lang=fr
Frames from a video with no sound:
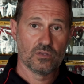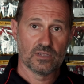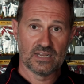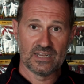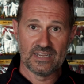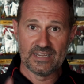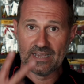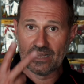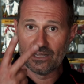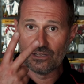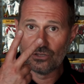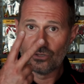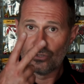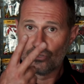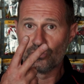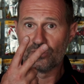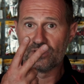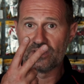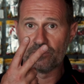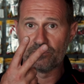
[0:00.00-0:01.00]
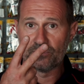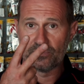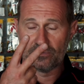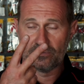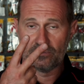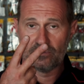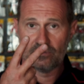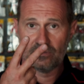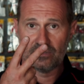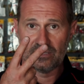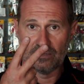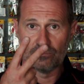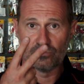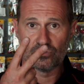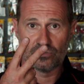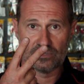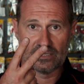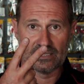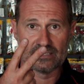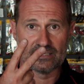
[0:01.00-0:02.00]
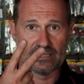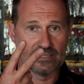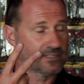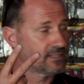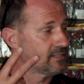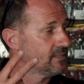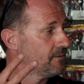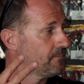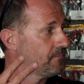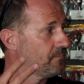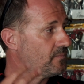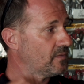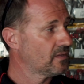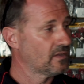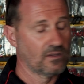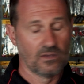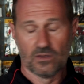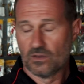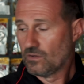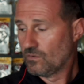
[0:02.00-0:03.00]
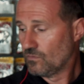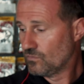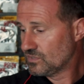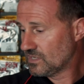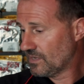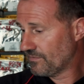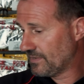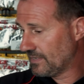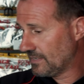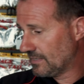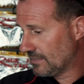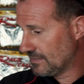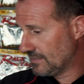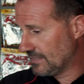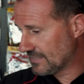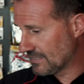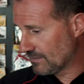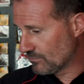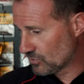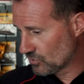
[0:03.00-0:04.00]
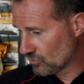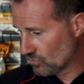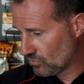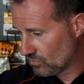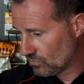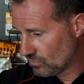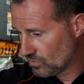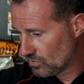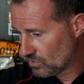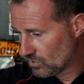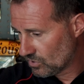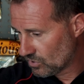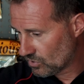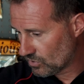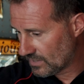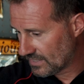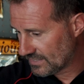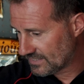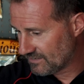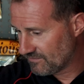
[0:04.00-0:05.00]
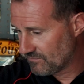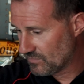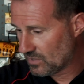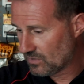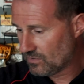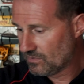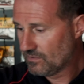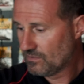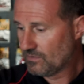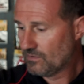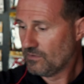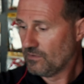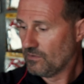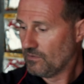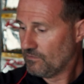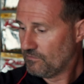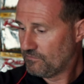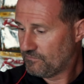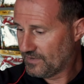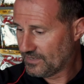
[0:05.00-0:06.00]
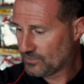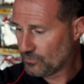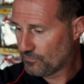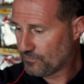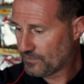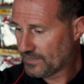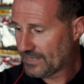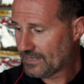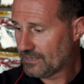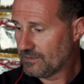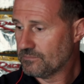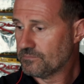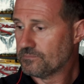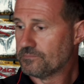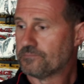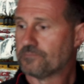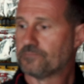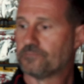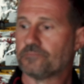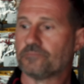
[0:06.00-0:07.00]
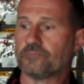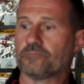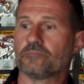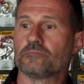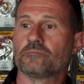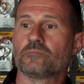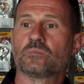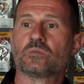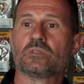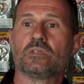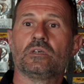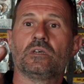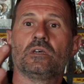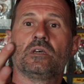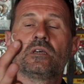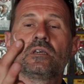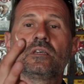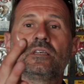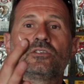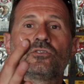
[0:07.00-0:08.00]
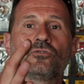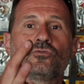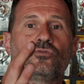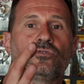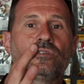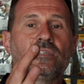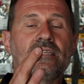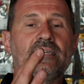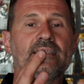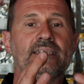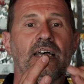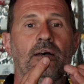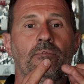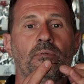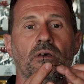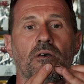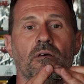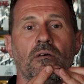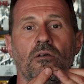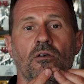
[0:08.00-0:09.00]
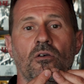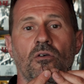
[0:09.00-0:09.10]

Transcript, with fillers: il y a deux types d'hameçons Texas. Vous avez des hameçons relativement fins de fer qui sont utilisables